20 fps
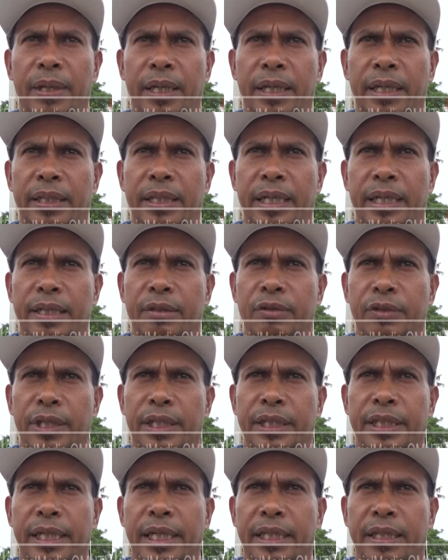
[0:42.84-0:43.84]
ka eta
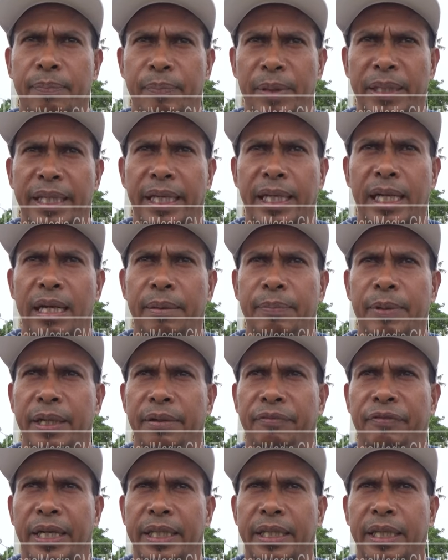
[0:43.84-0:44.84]
punya se kata pantek
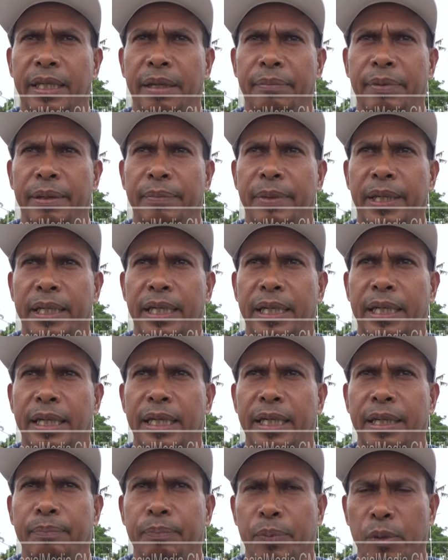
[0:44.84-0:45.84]
ne, fatine nebe
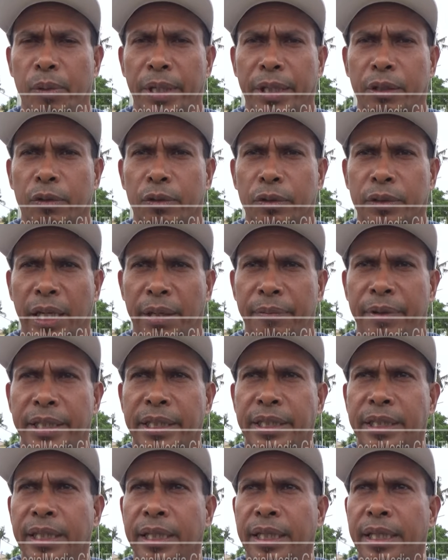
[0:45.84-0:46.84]
maka publiku
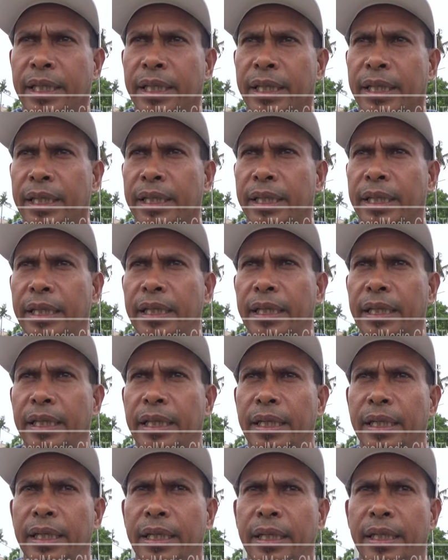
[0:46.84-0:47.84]
tebes
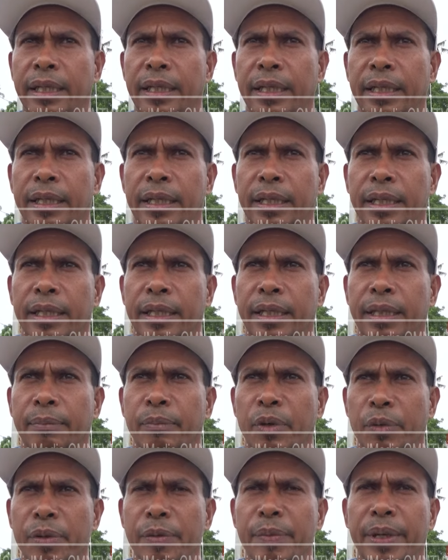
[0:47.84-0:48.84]
e
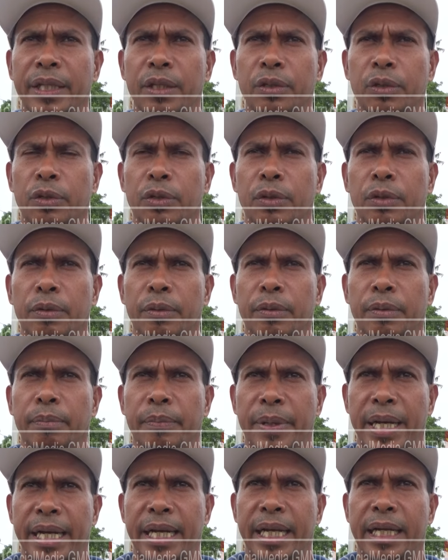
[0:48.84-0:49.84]
movimento
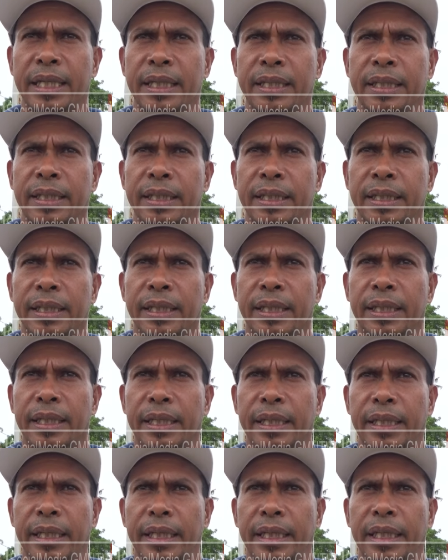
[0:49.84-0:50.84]
barak
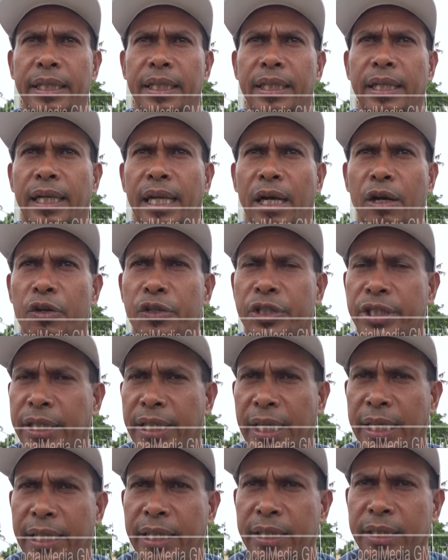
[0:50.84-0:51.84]
e la
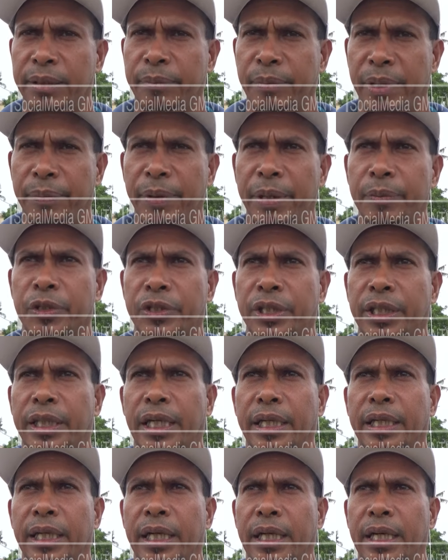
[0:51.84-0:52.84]
osita de me vemos
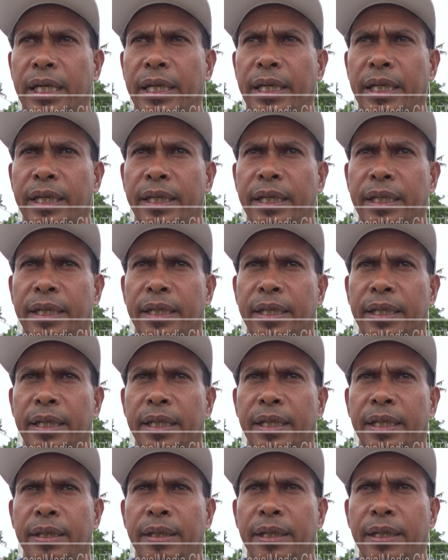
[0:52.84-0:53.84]
itania
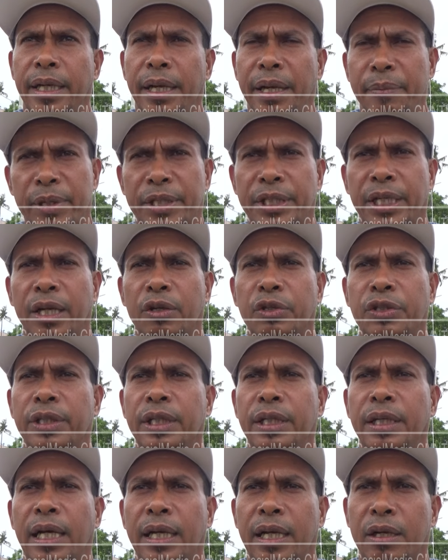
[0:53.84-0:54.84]
ema sira
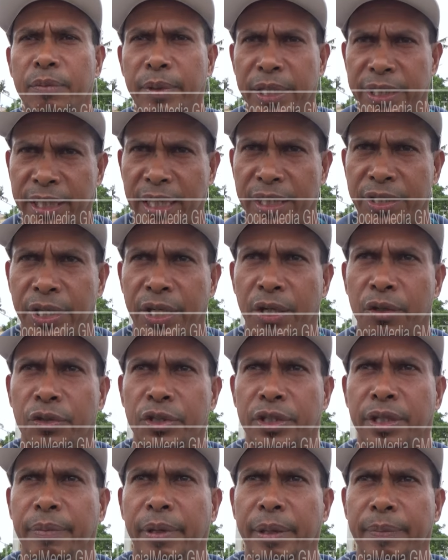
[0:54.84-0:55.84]
si dalam rumah
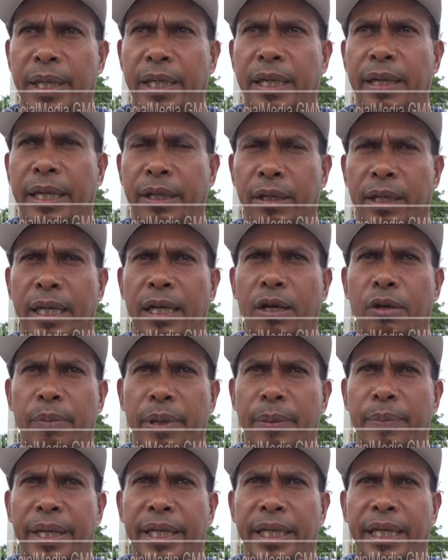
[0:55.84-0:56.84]
estrangeros ne bema kale Allah
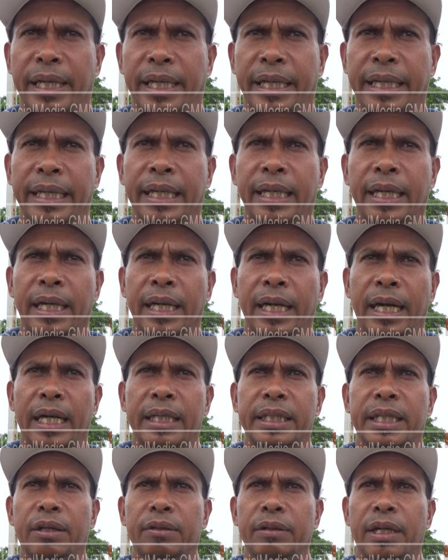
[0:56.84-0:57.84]
pa mayane
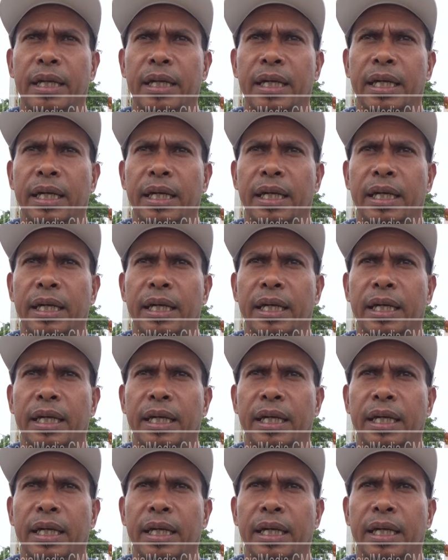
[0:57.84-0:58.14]
anta na